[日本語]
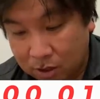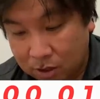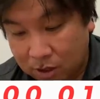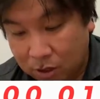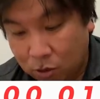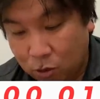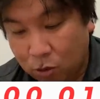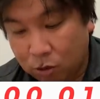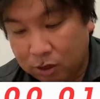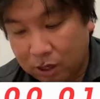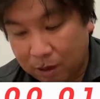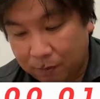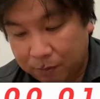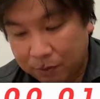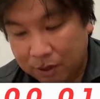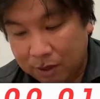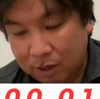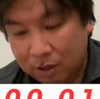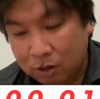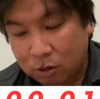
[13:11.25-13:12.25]
で、ここで、
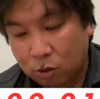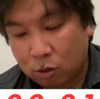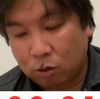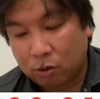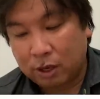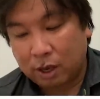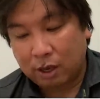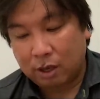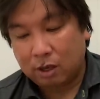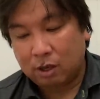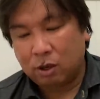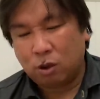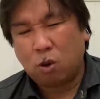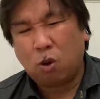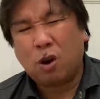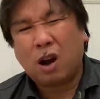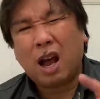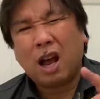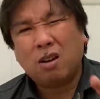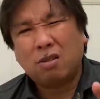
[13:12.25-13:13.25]
このね、5
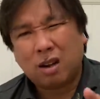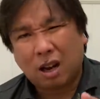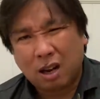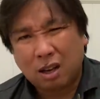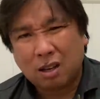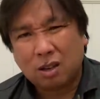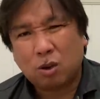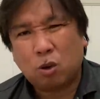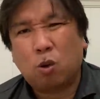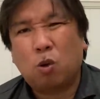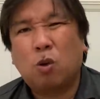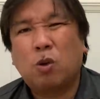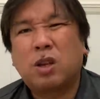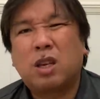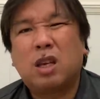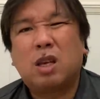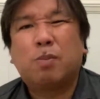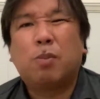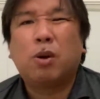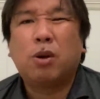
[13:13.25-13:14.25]
回裏、
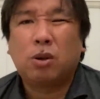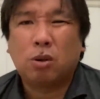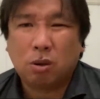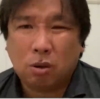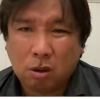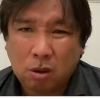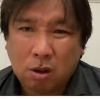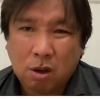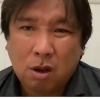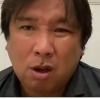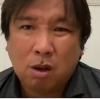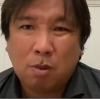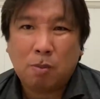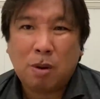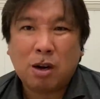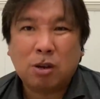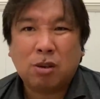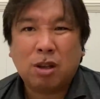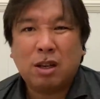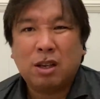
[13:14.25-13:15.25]
こーキーパと、
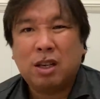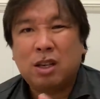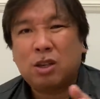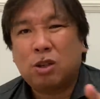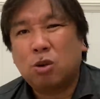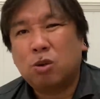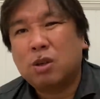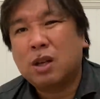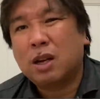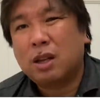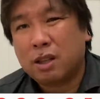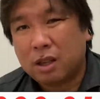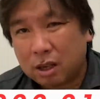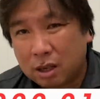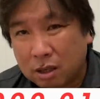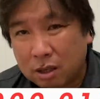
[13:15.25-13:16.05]
マルテにヒット打たれて、